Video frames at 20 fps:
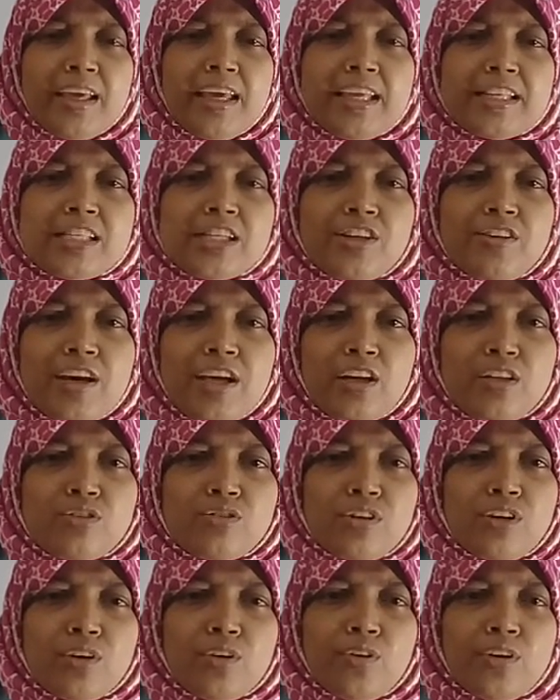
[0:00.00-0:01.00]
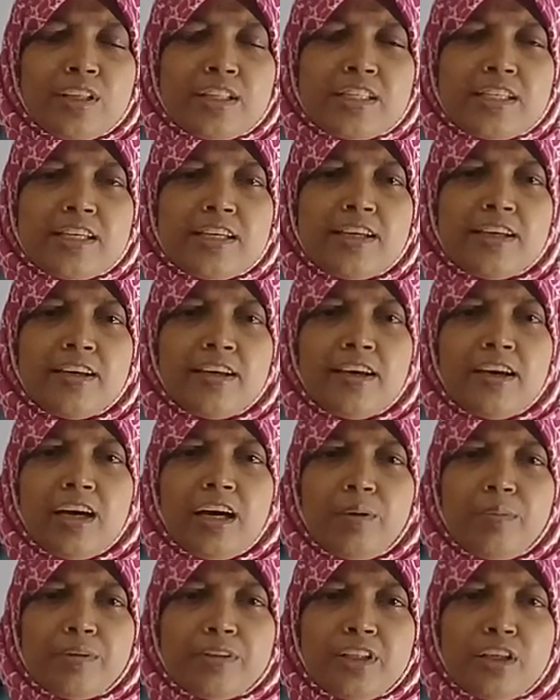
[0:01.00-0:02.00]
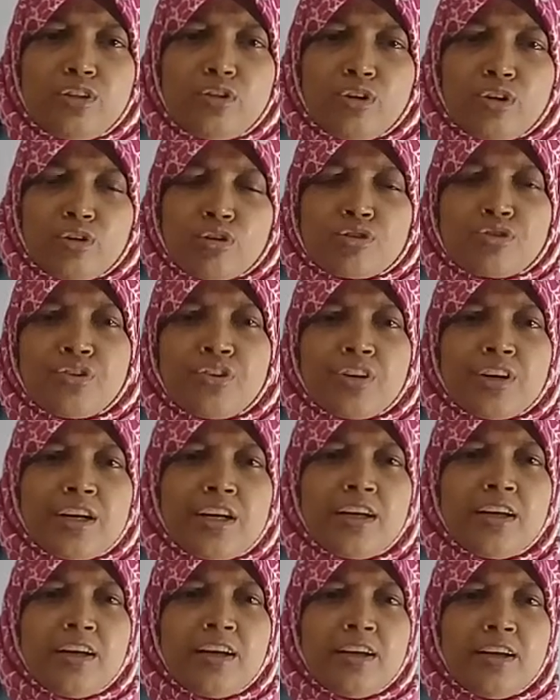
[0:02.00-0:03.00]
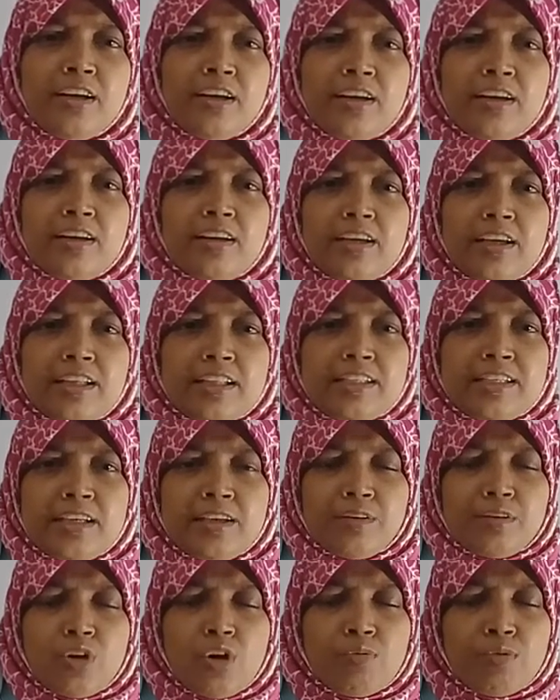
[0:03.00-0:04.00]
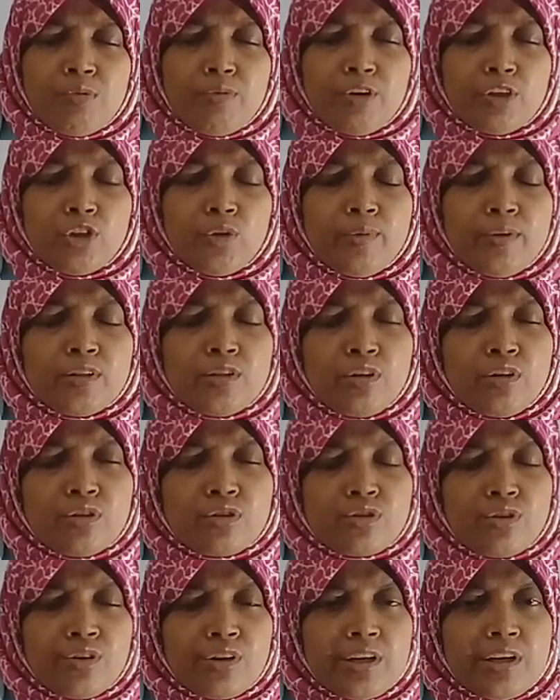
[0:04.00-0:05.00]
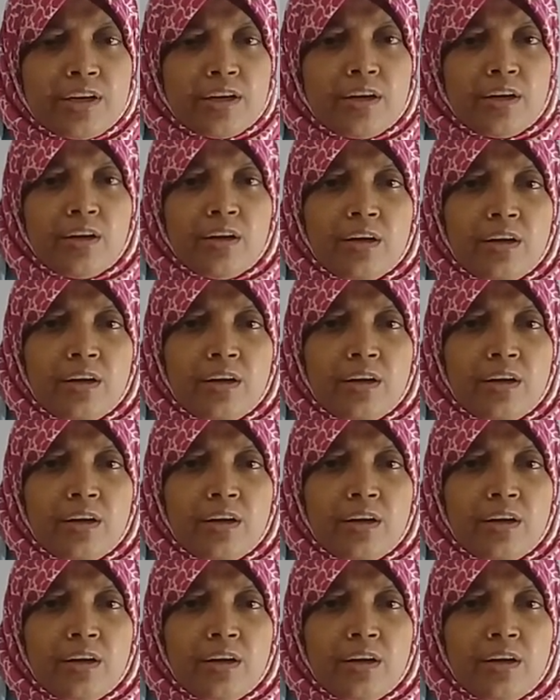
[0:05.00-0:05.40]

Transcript: এছাড়াও আলোচনা করেছি আমাদের জনসংখ্যার যে ক্রমবর্ধমান জনসংখ্যার